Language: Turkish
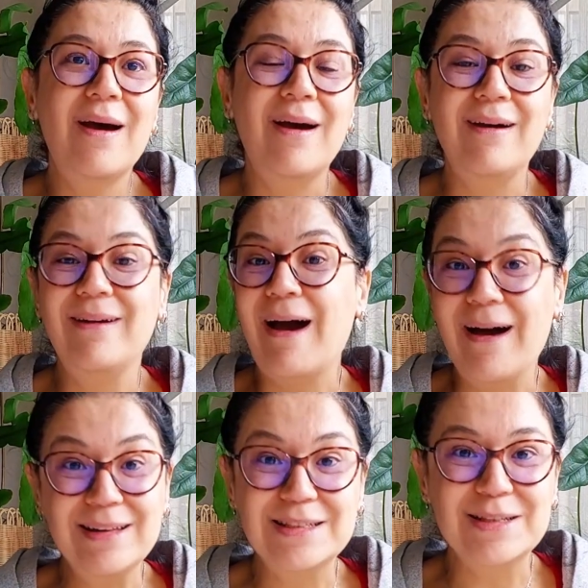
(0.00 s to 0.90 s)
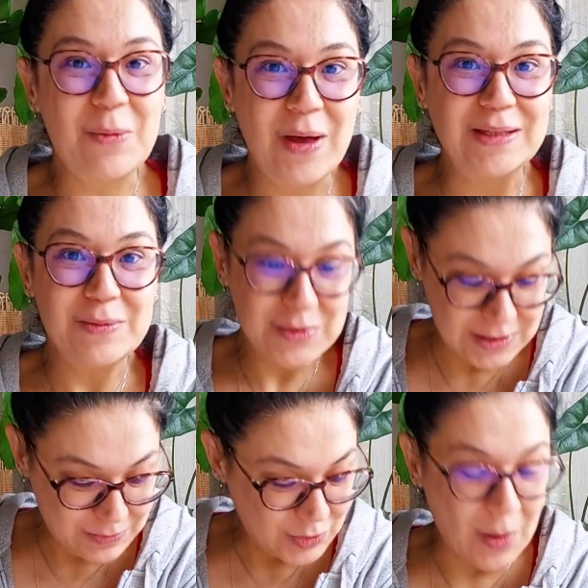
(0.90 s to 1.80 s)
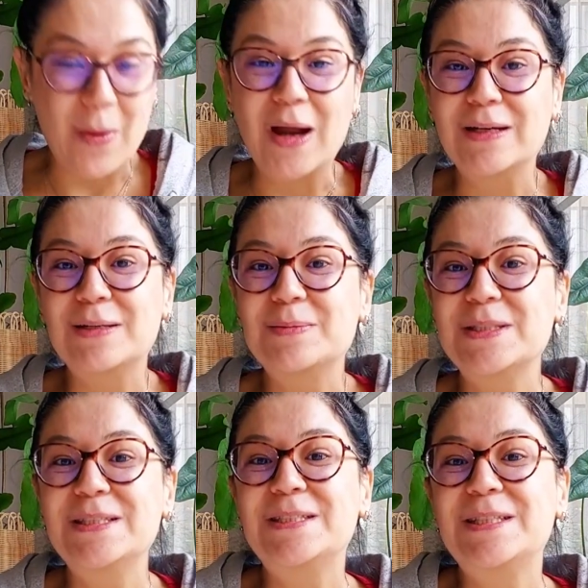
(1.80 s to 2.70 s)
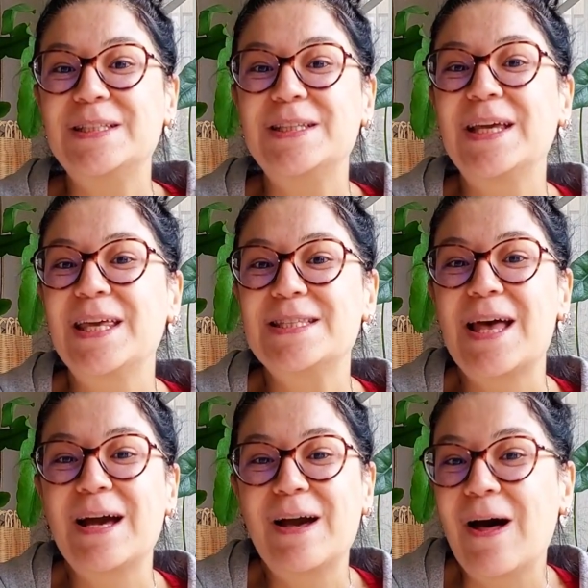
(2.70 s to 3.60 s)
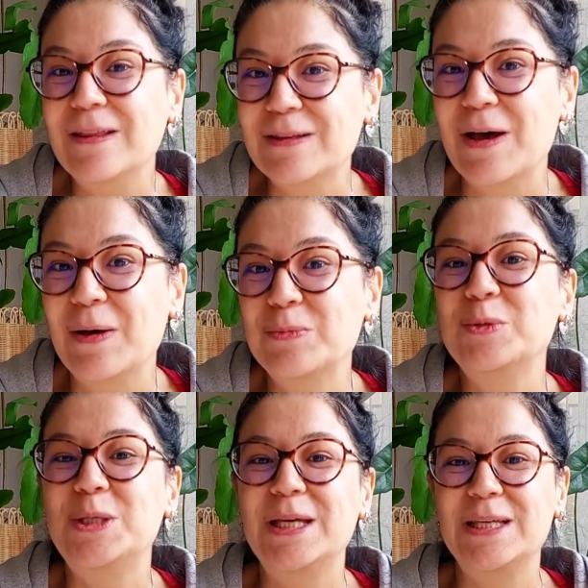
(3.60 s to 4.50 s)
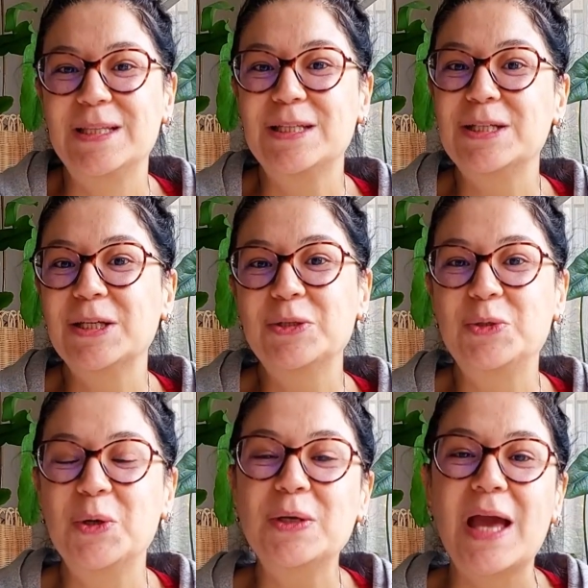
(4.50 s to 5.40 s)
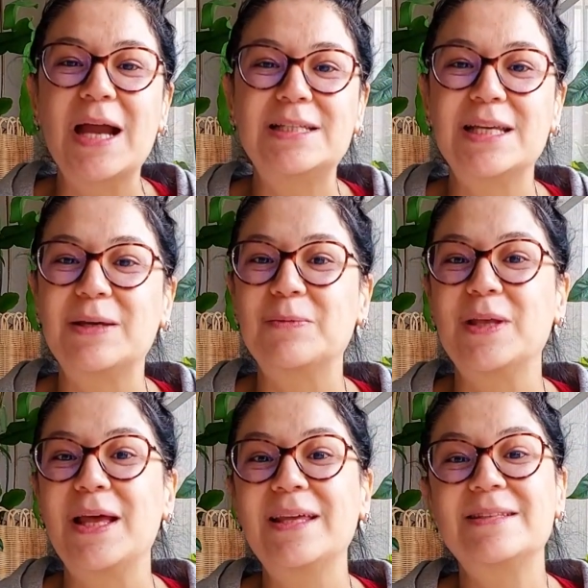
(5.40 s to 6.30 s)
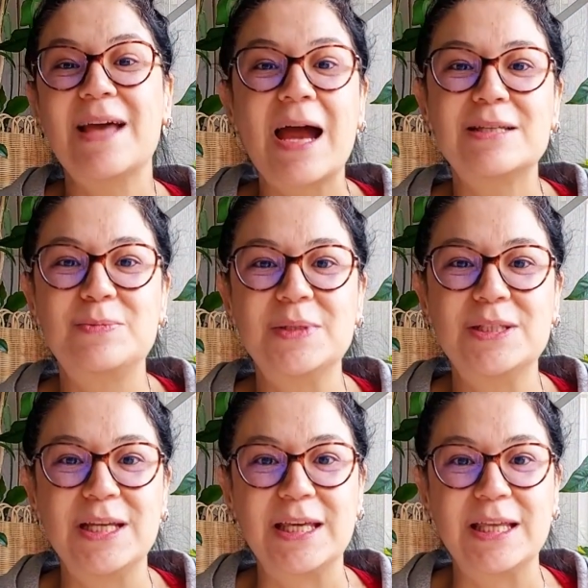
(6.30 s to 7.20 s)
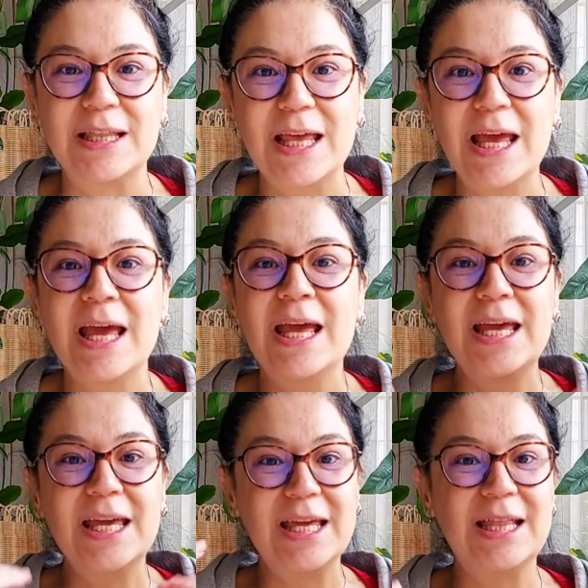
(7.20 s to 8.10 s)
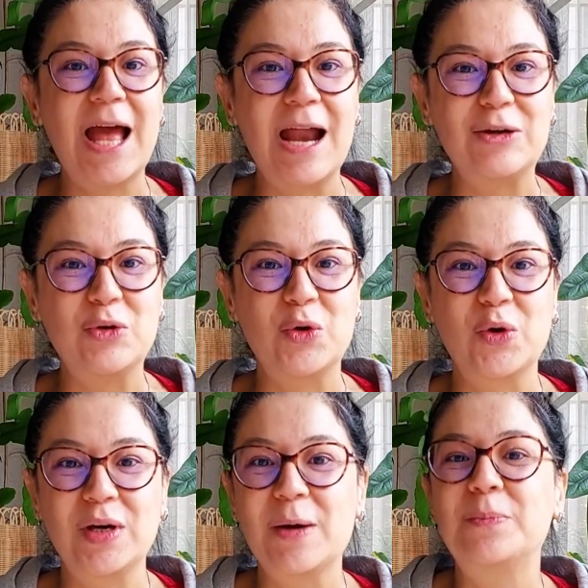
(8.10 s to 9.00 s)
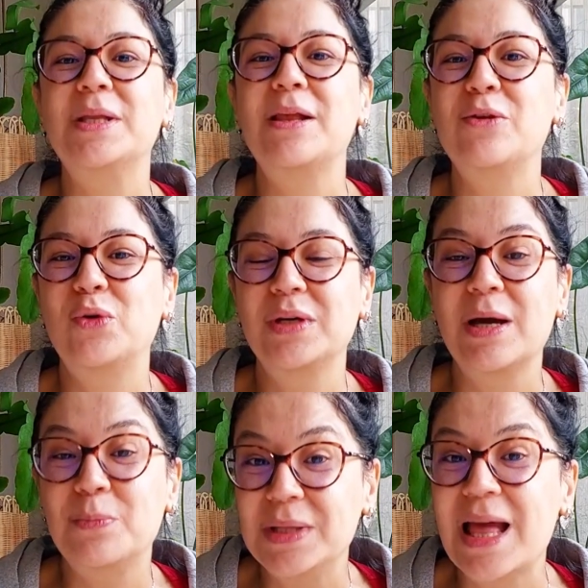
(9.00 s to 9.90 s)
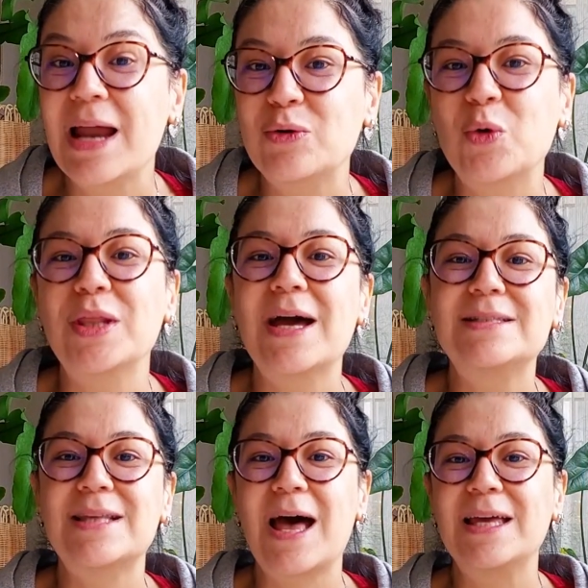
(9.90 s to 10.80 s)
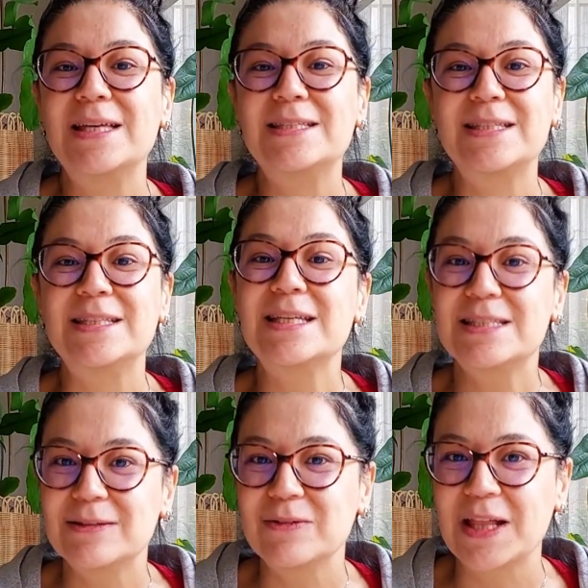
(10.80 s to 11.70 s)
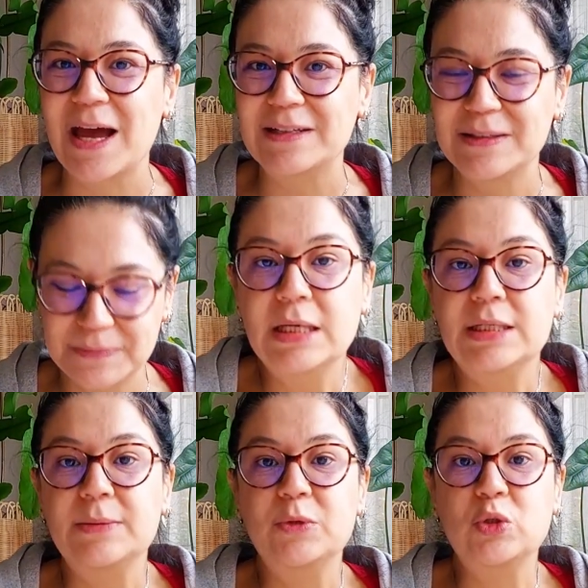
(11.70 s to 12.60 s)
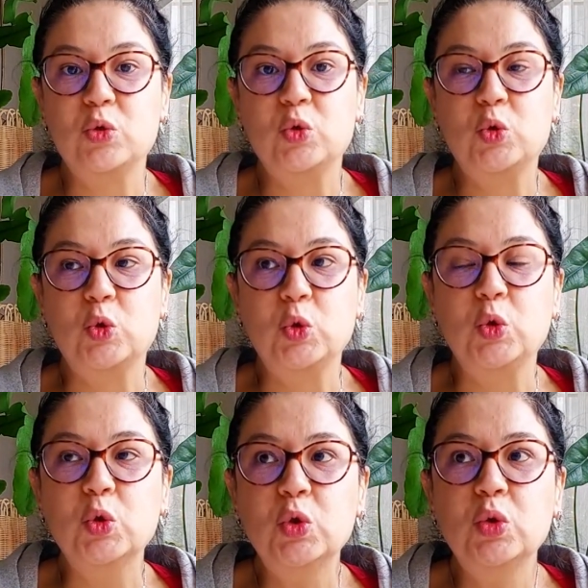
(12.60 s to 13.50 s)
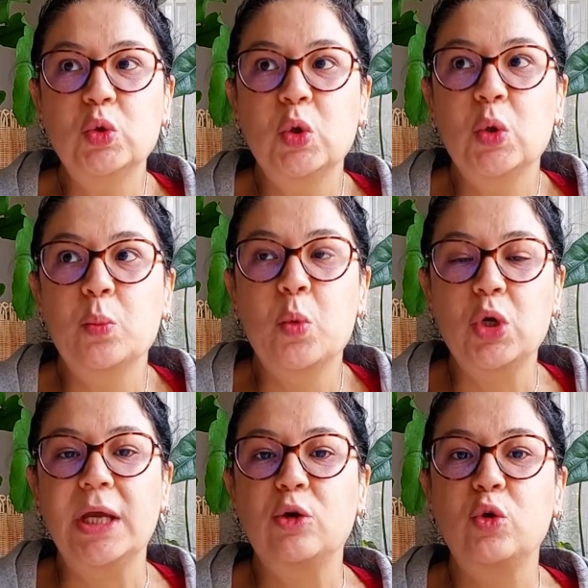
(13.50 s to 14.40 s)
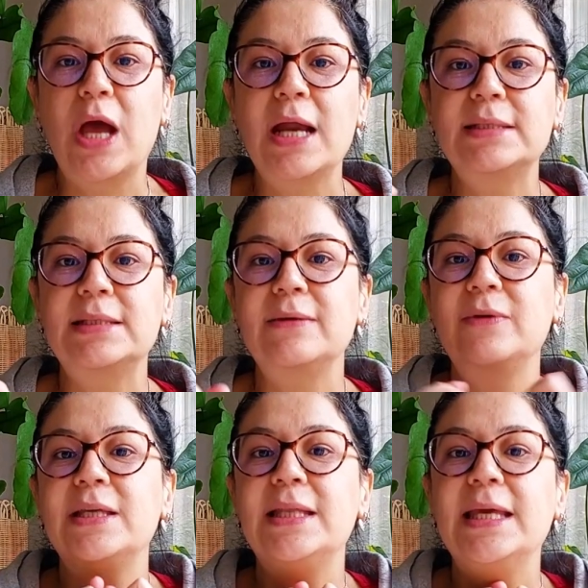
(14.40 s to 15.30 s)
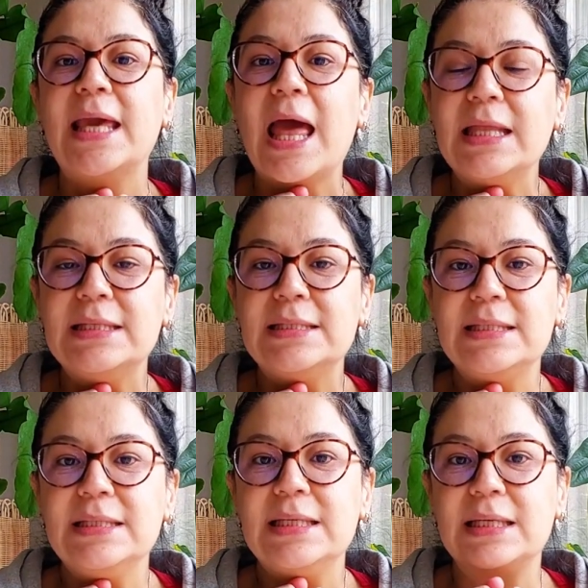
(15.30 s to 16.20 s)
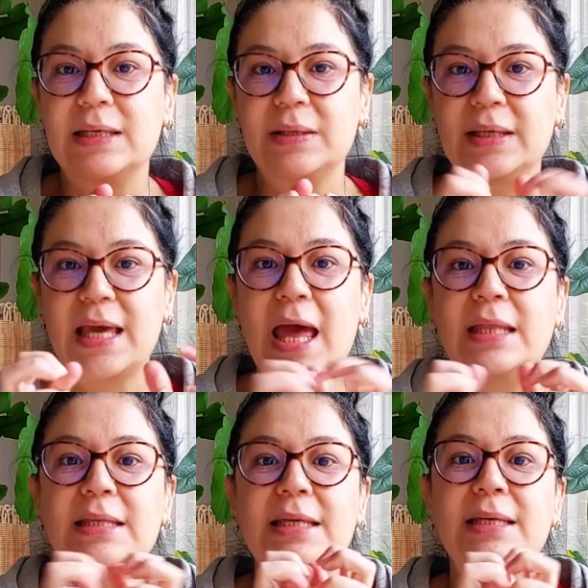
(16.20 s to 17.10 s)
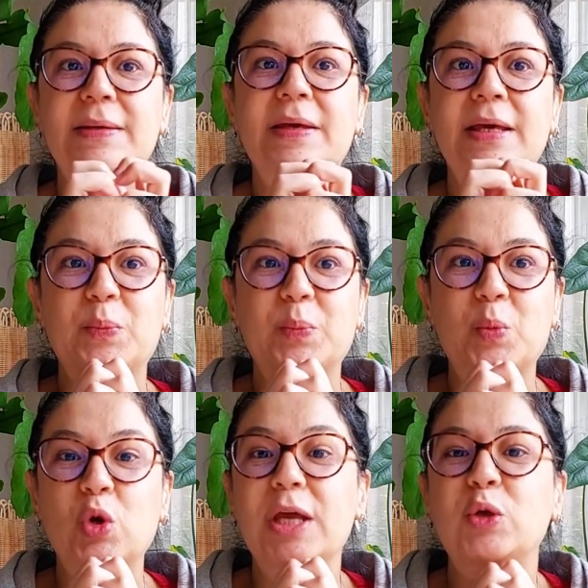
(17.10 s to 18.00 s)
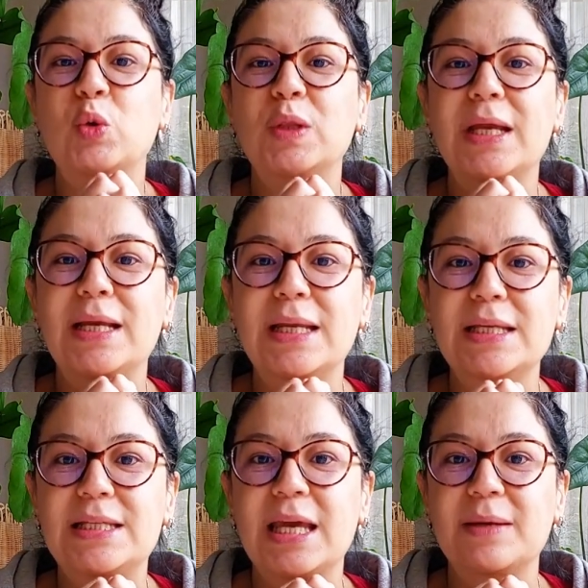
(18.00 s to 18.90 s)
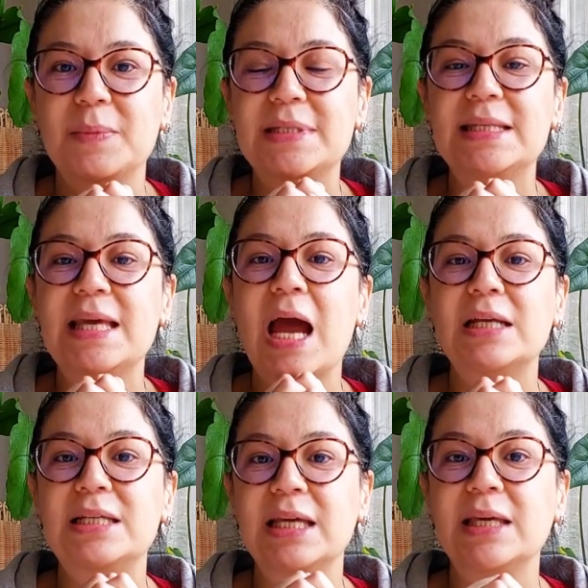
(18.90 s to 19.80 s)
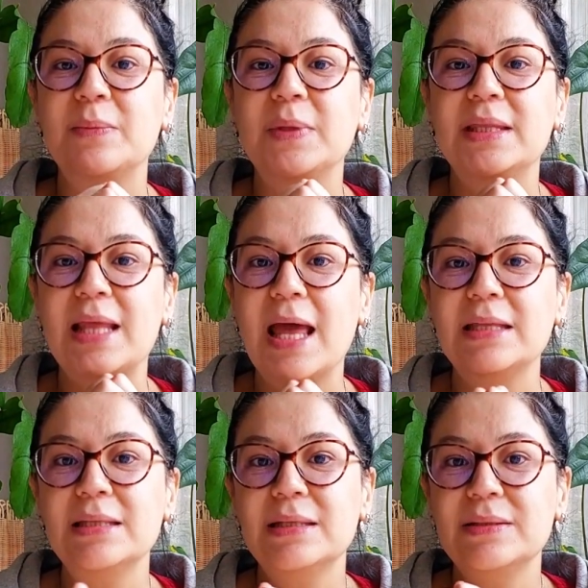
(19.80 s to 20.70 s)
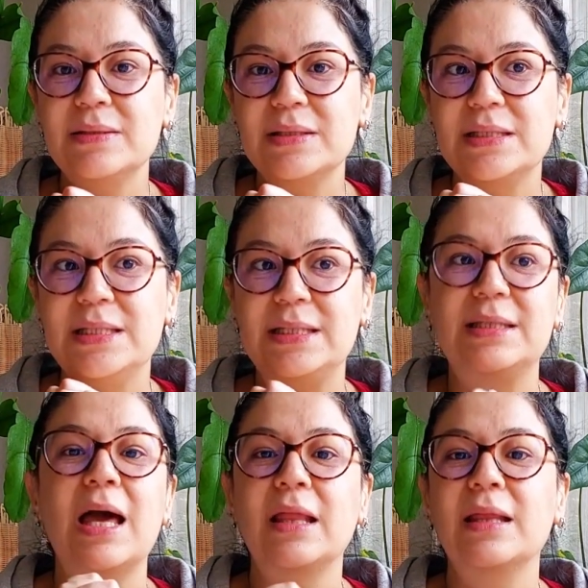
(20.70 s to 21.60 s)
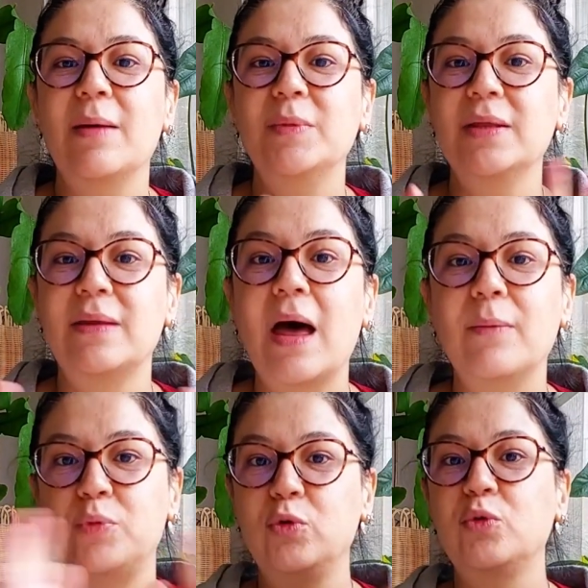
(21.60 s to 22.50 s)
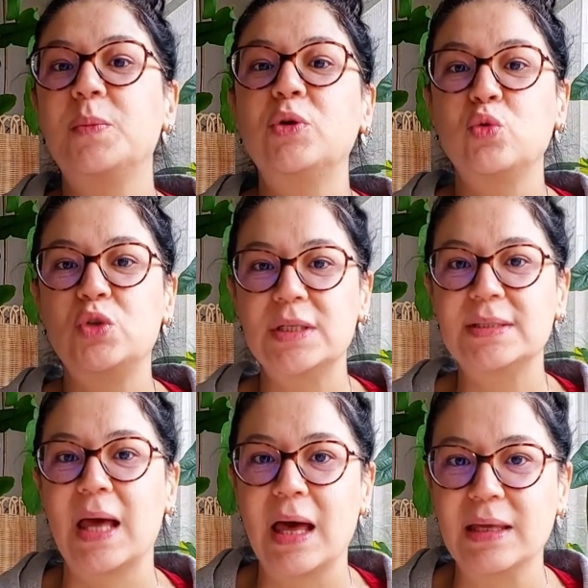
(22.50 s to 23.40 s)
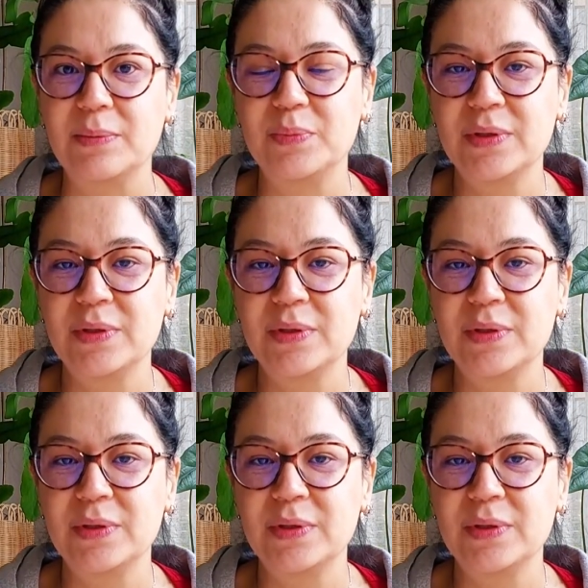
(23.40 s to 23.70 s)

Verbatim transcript: Ee, aynı zamanda bizim damarlarımızın içinde gezen kan da bu şekilde çalışıyor. Yer çekimine ters bir şekilde ilerliyor kapiler, kapiler olay sayesinde sıvılar. Şimdi suyun moleküler seviyede kendisini kendi moleküllerine çekmesi yer çekiminden ciddi anlamda daha büyük bir güce sahip.